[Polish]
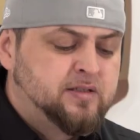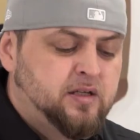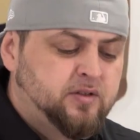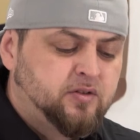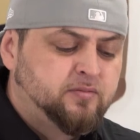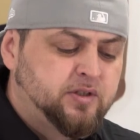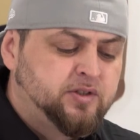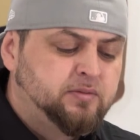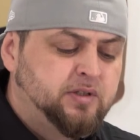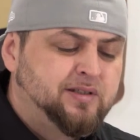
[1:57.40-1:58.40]
Zaletą
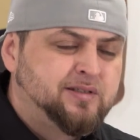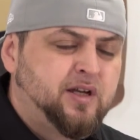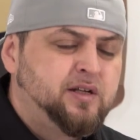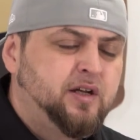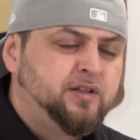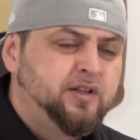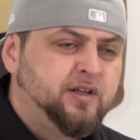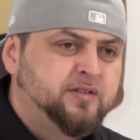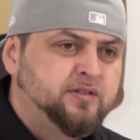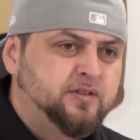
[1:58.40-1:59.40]
tasiemki Designline
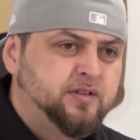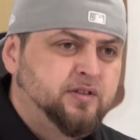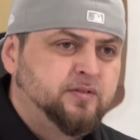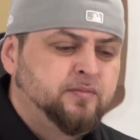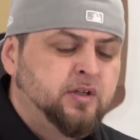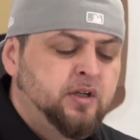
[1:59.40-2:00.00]
jest e,